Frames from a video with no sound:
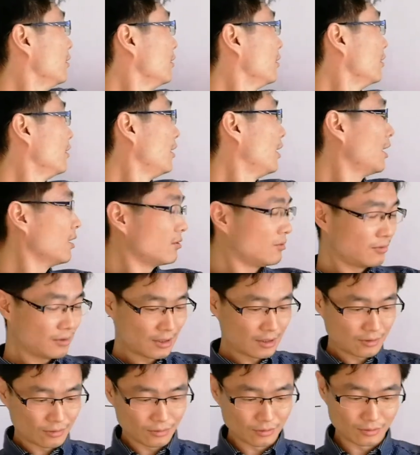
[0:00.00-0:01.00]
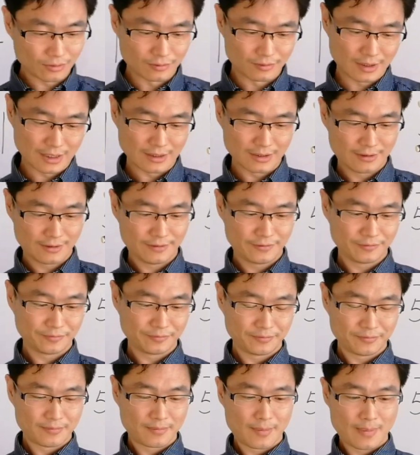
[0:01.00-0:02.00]
拉弓还是推弓啊？
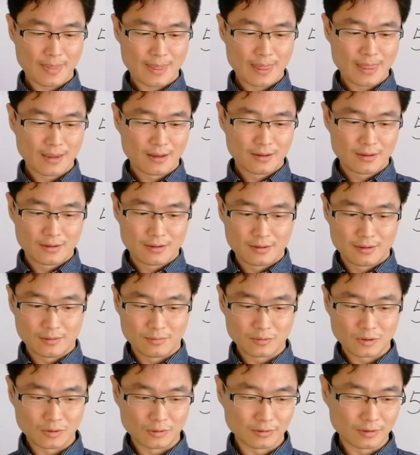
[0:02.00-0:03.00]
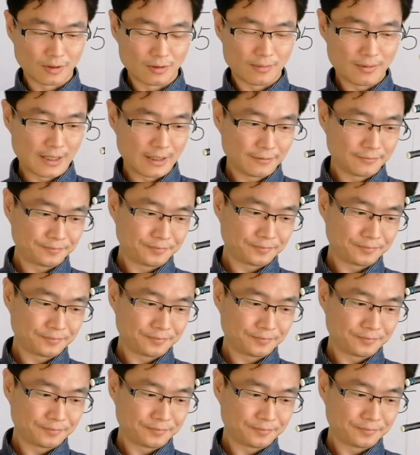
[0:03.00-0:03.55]
我们从头吧。